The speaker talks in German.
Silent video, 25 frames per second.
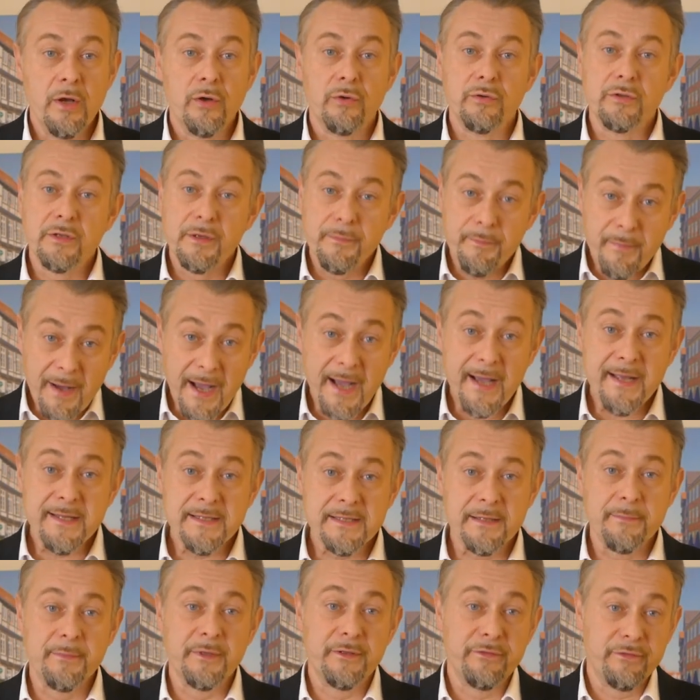und
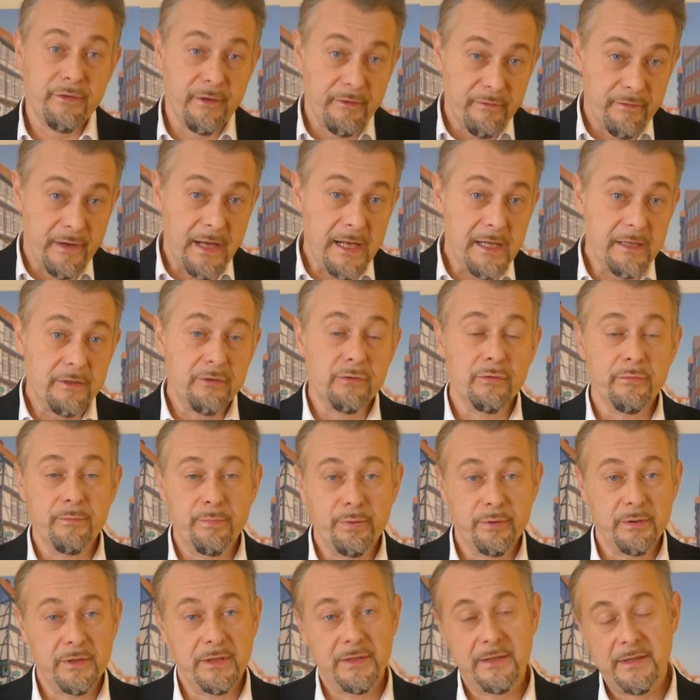gemeinsam mit Verwaltung und
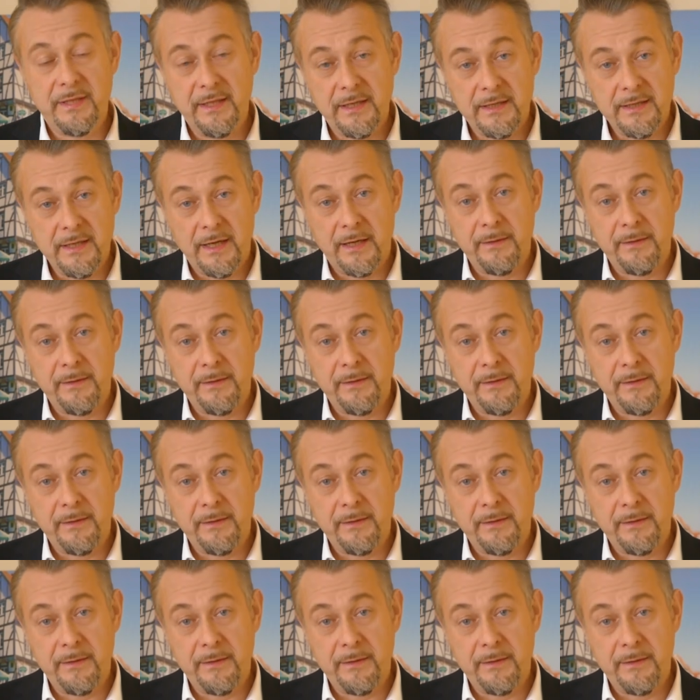Politik